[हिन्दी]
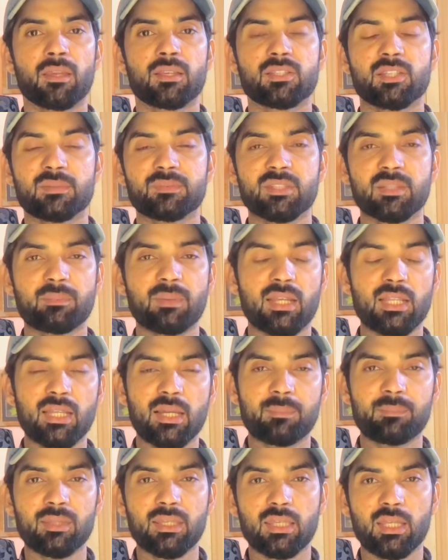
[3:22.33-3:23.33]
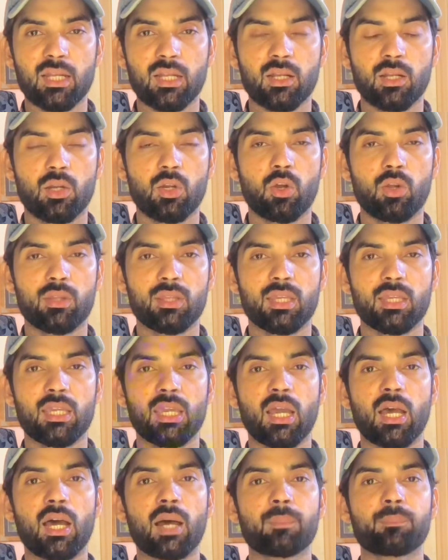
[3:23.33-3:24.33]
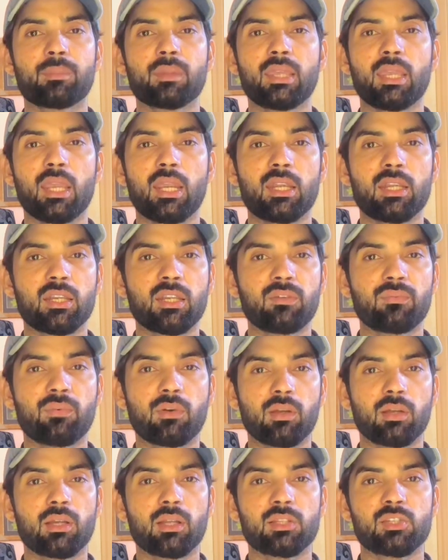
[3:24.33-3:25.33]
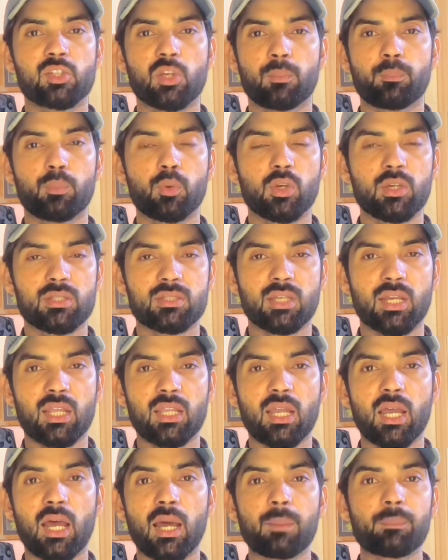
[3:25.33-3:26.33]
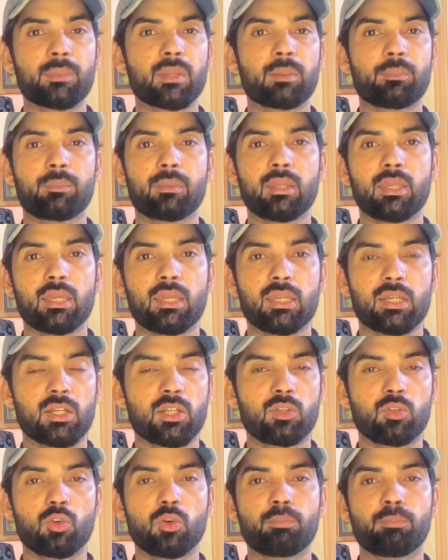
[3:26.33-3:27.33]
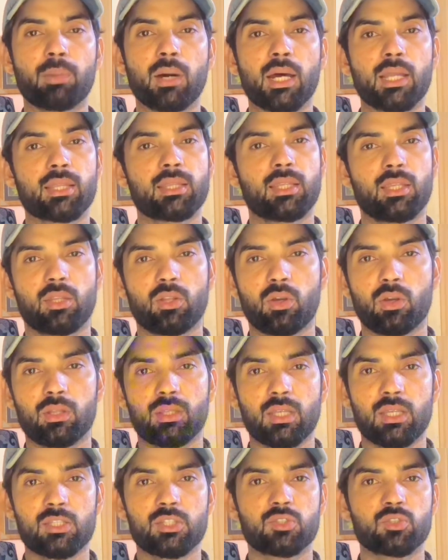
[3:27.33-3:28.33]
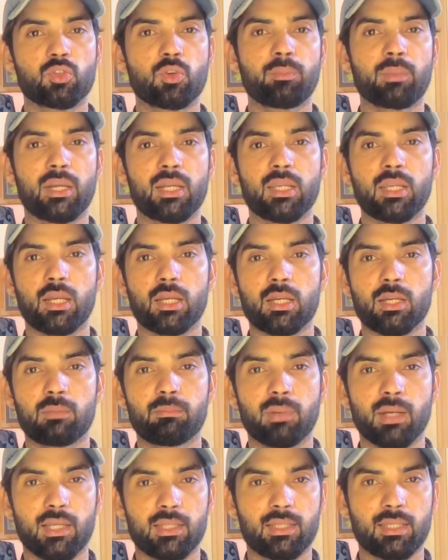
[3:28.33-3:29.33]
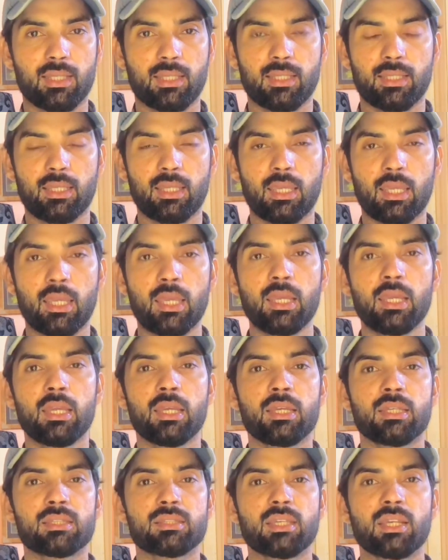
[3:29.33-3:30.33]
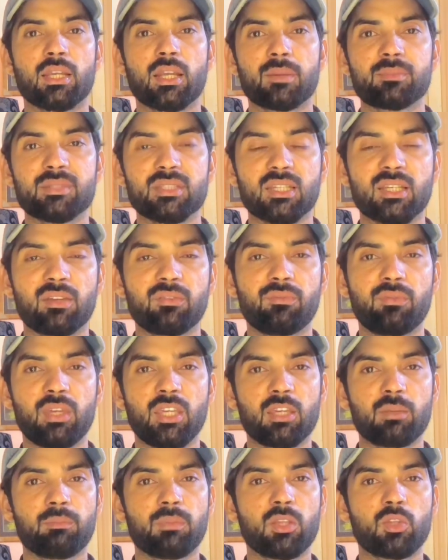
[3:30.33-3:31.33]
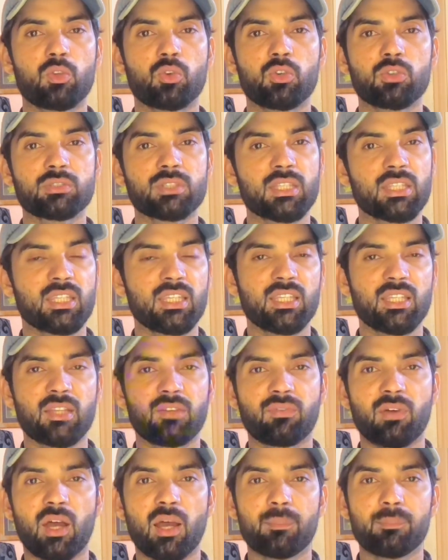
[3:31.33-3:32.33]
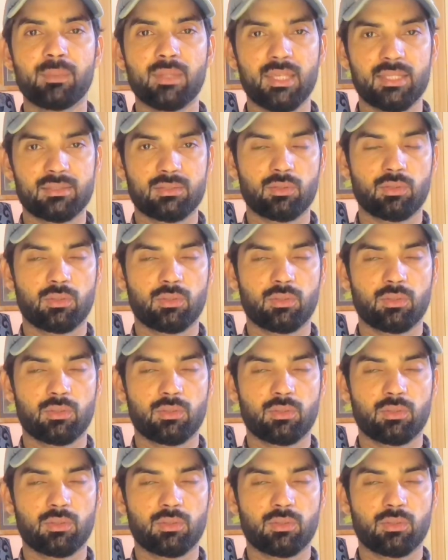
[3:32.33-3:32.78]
सबसे पहले आपने क्या करना होता है कि आपने एंटी फंगल शैम्पू के साथ आपने अपनी किटन को बात देना होता है जिसको मेडिकेटेड बात कहते हैं ये कम से कम वीक में दो से तीन दफ़ा आप दे